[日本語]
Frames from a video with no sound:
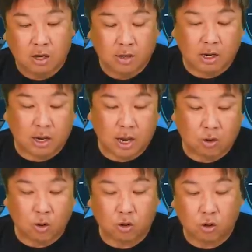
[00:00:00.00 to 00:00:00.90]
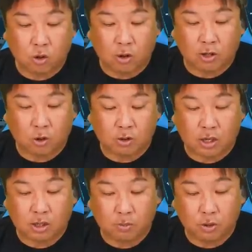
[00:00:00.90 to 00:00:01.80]
7回104球、6安打6
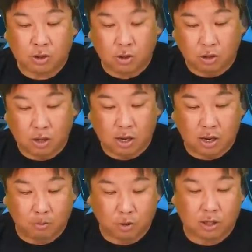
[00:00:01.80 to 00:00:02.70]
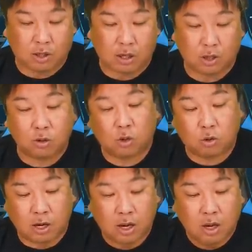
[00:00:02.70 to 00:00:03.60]
三振、無四球、えー、無失点というと
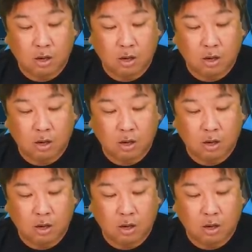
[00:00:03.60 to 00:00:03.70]
ころで、